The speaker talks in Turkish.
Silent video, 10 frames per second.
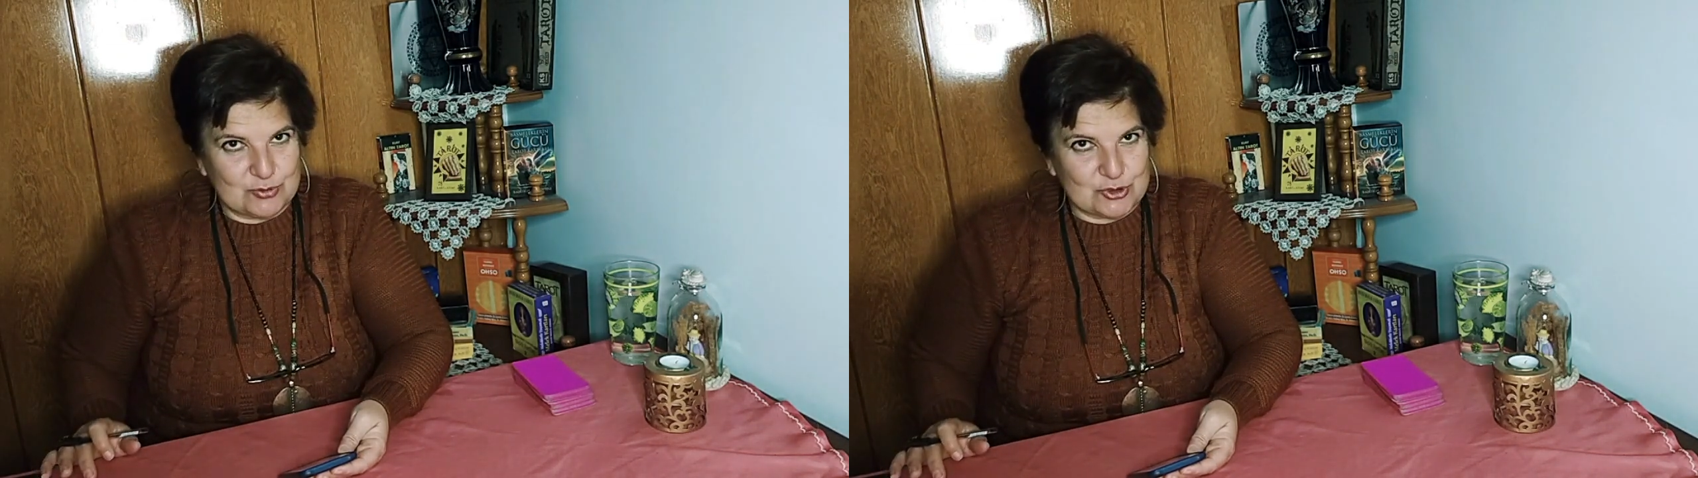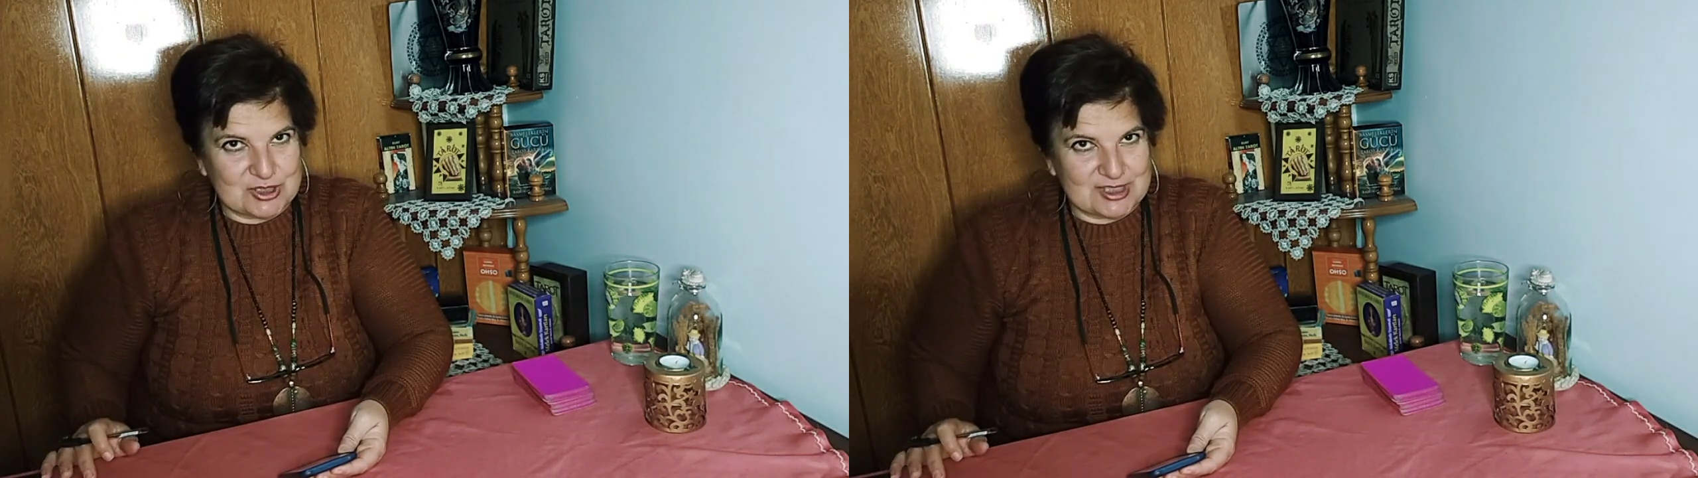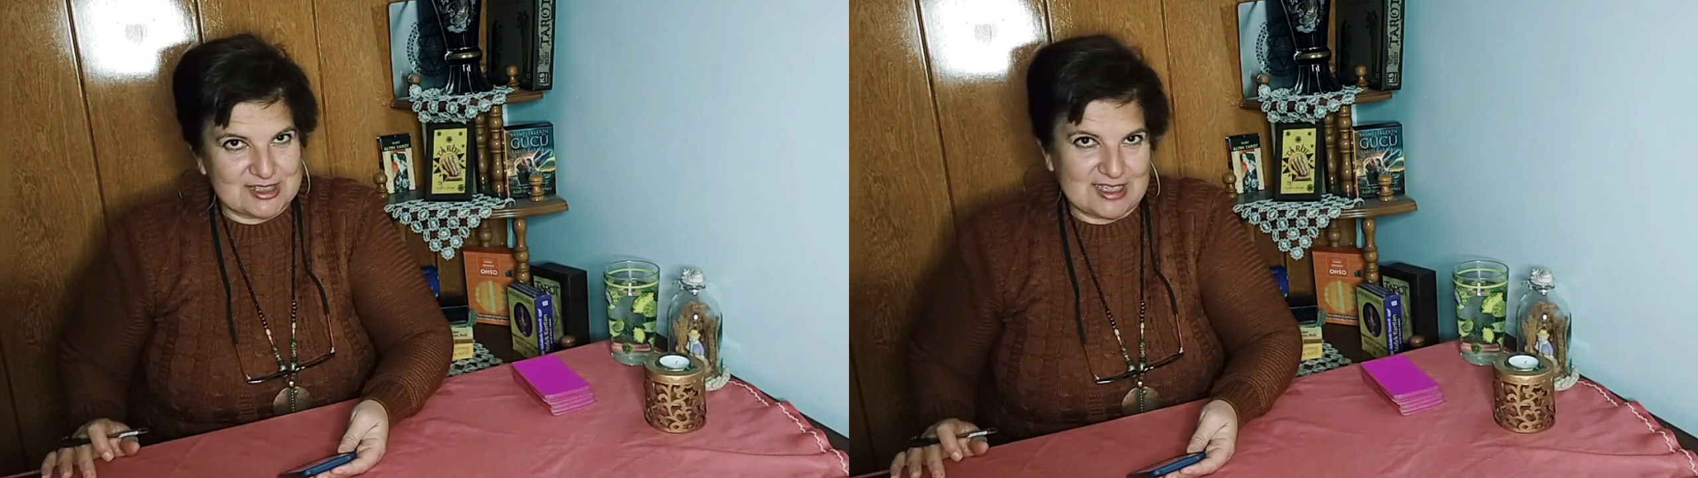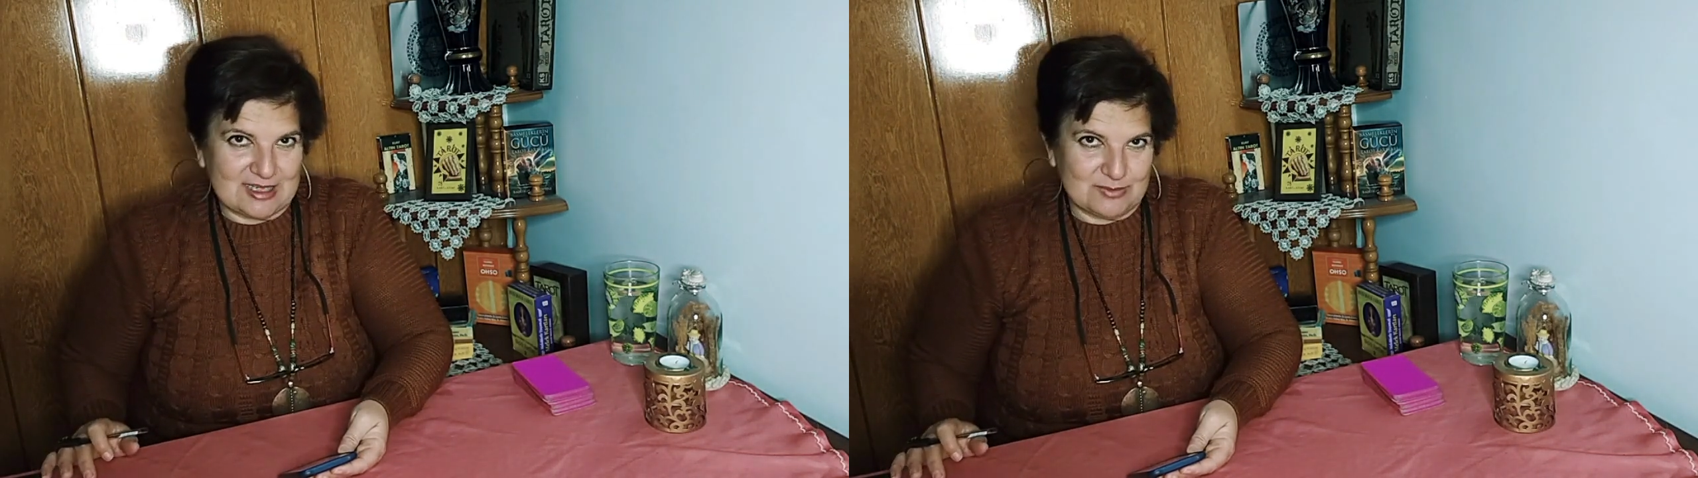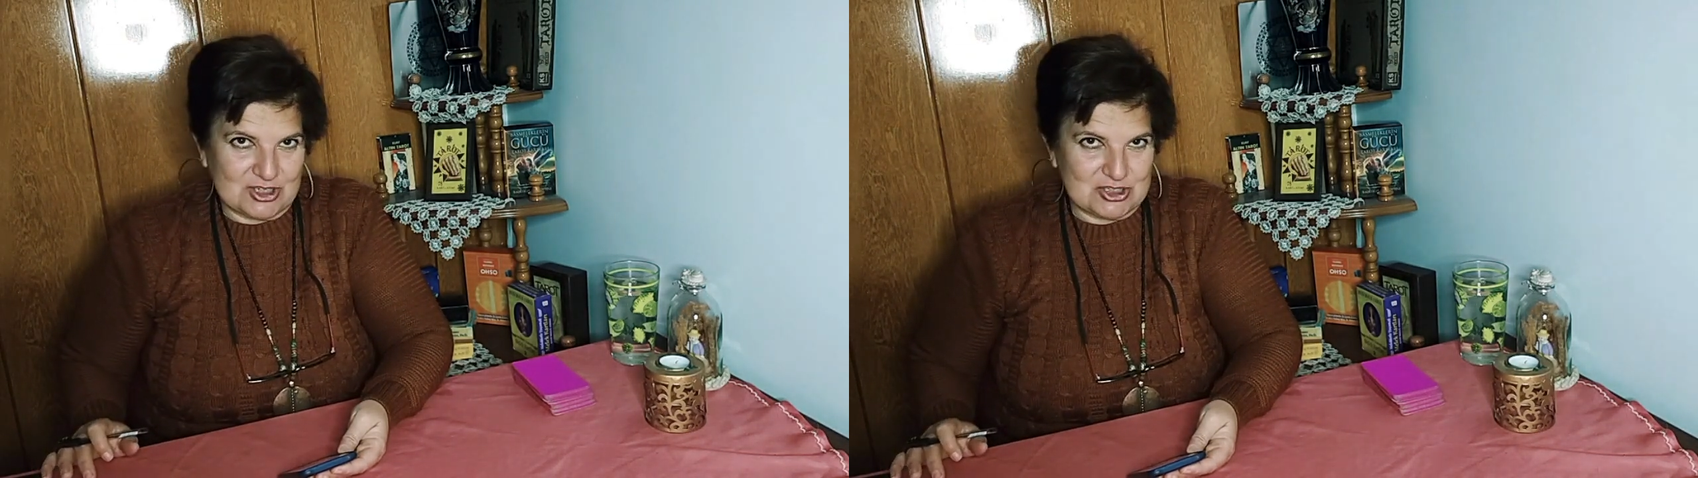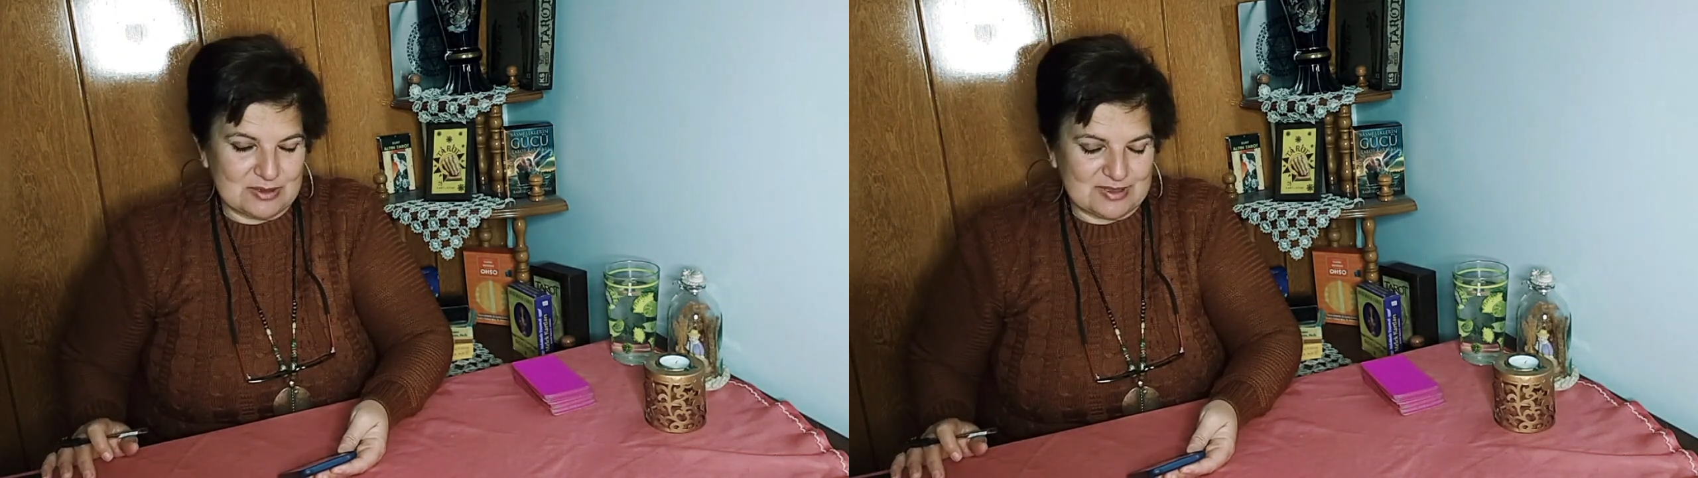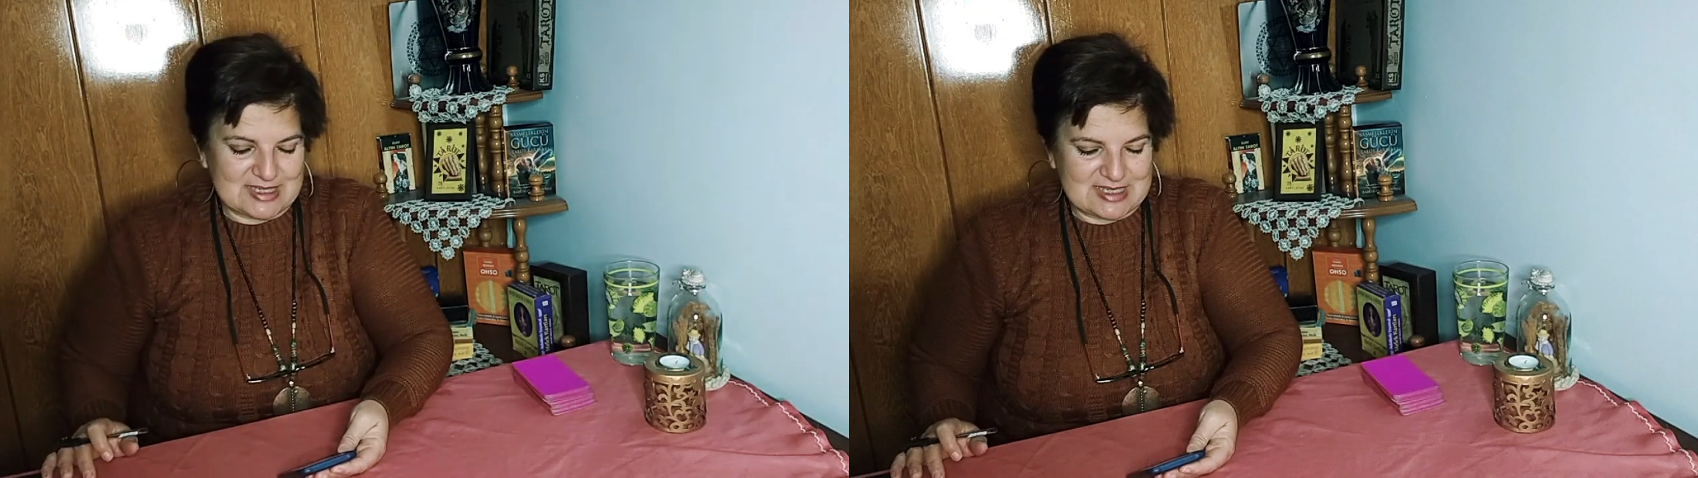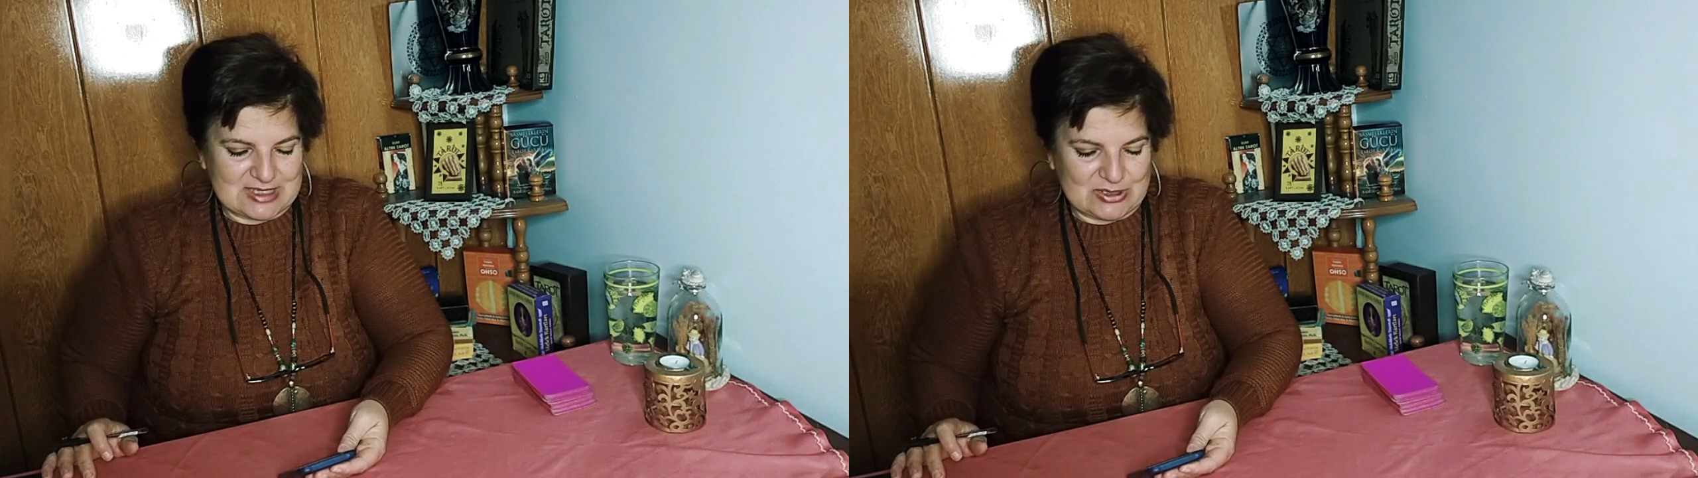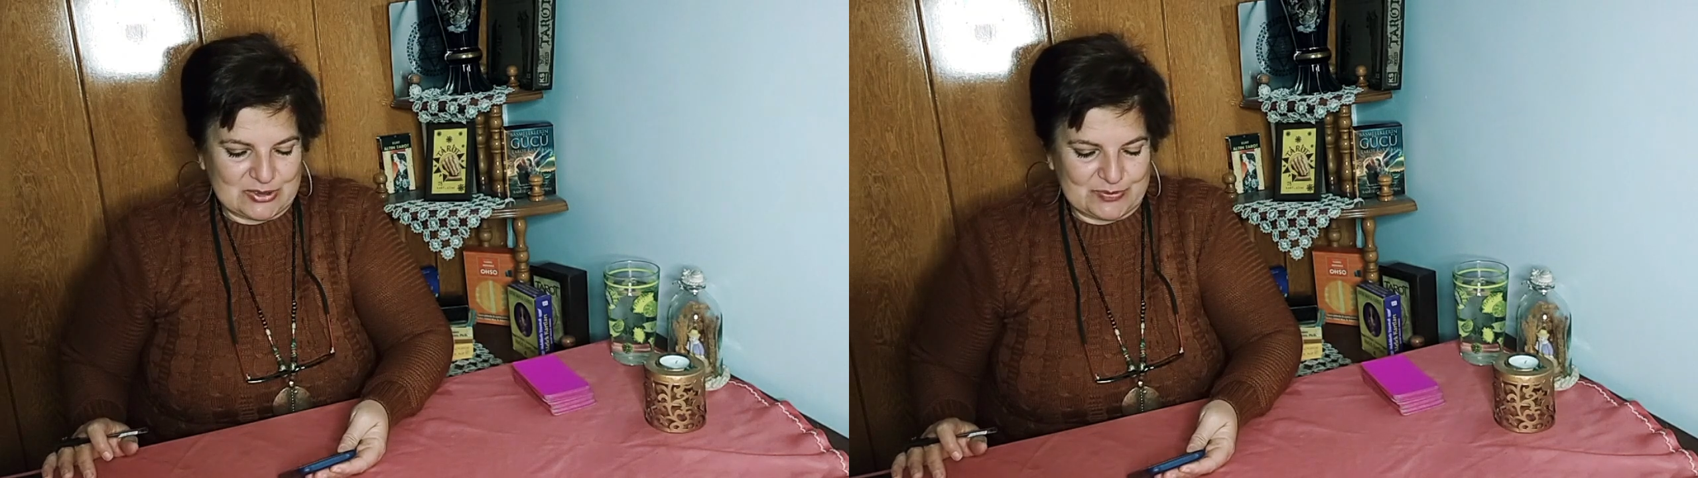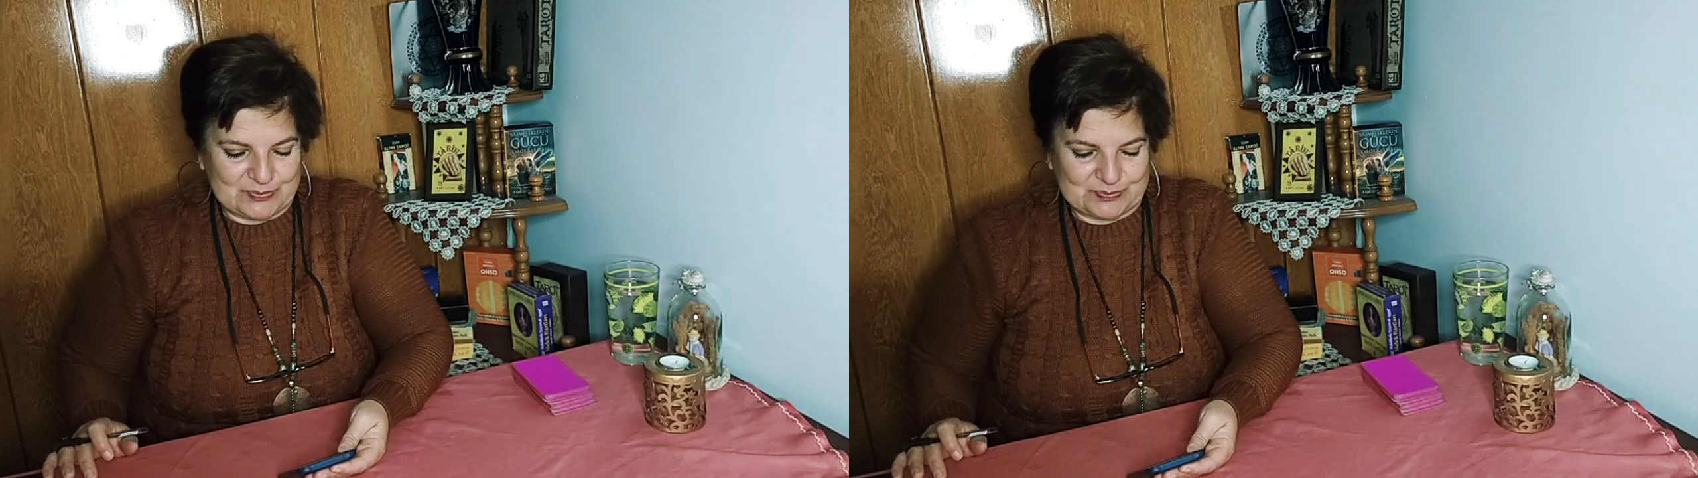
burçlarından başlamak istiyorum.